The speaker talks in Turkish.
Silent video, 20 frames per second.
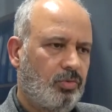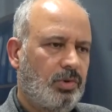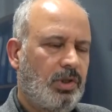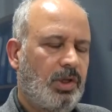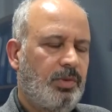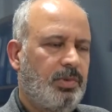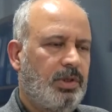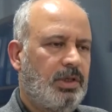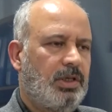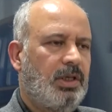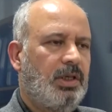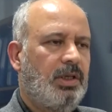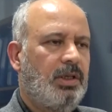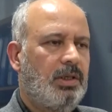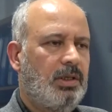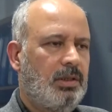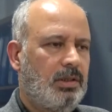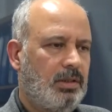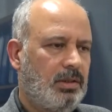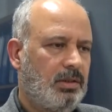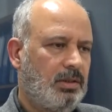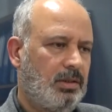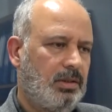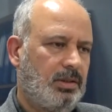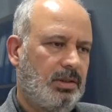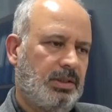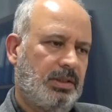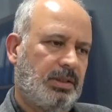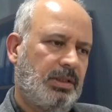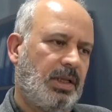tabii ki
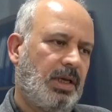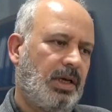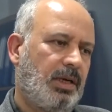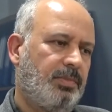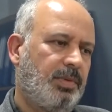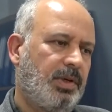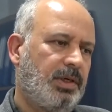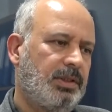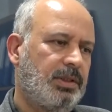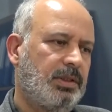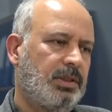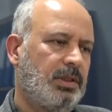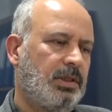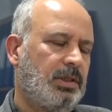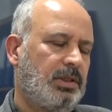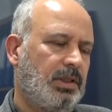ne yapar?